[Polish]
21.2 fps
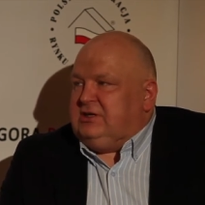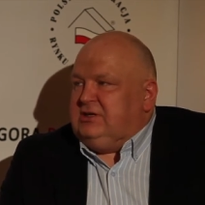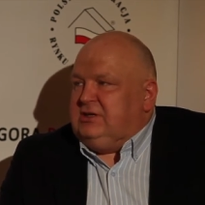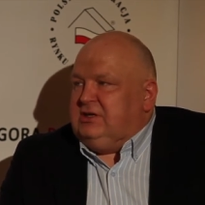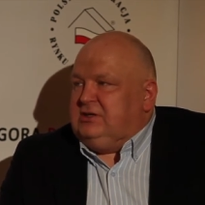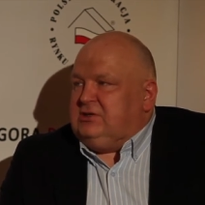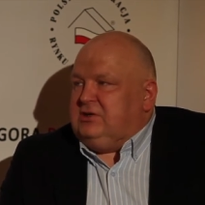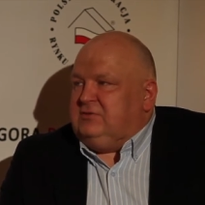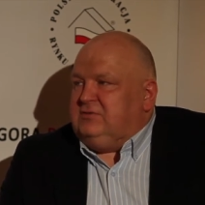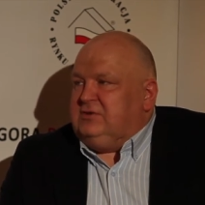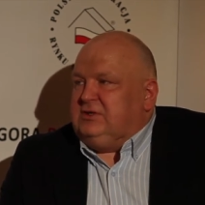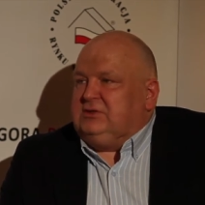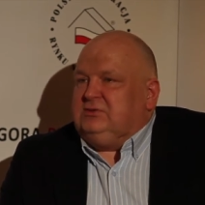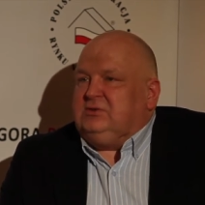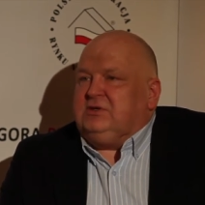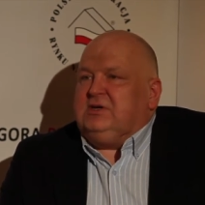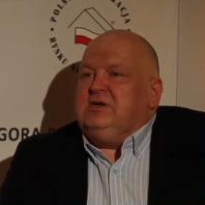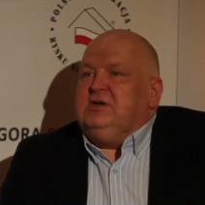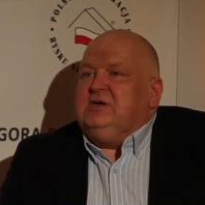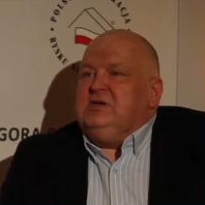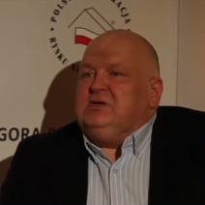
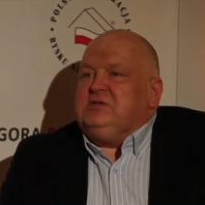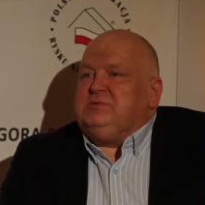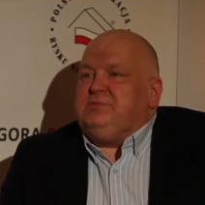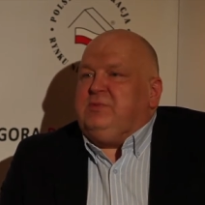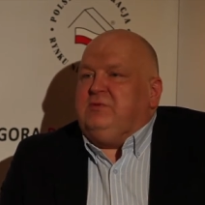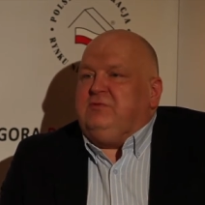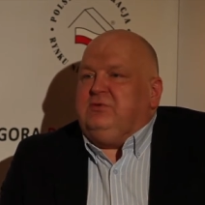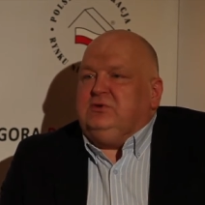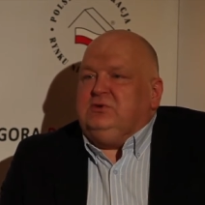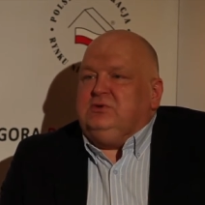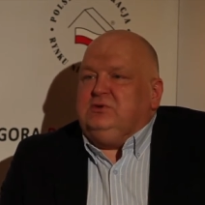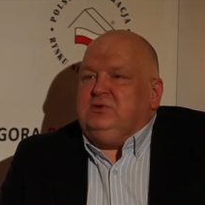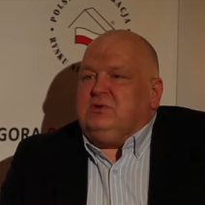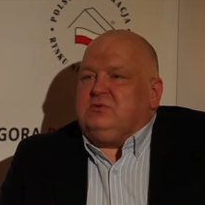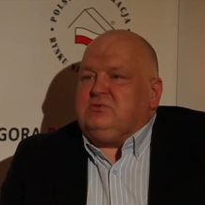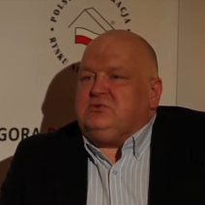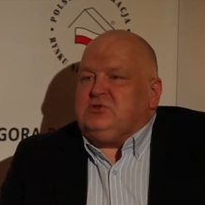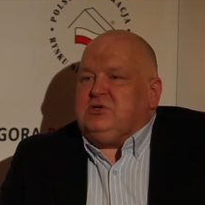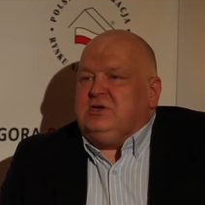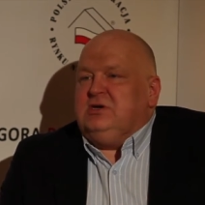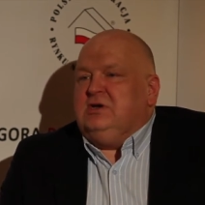internetowych, które
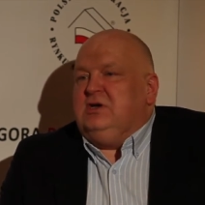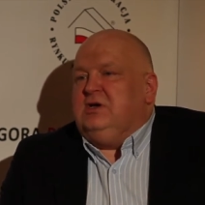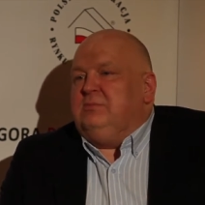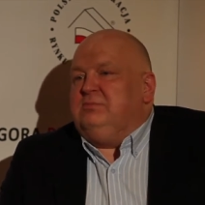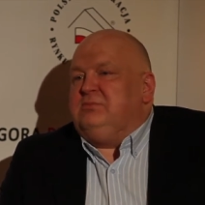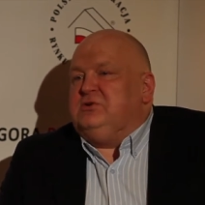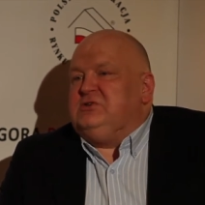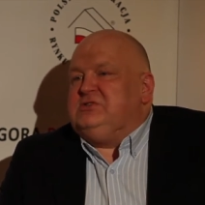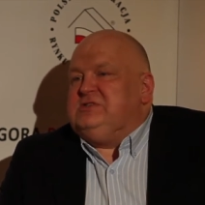spowodują, że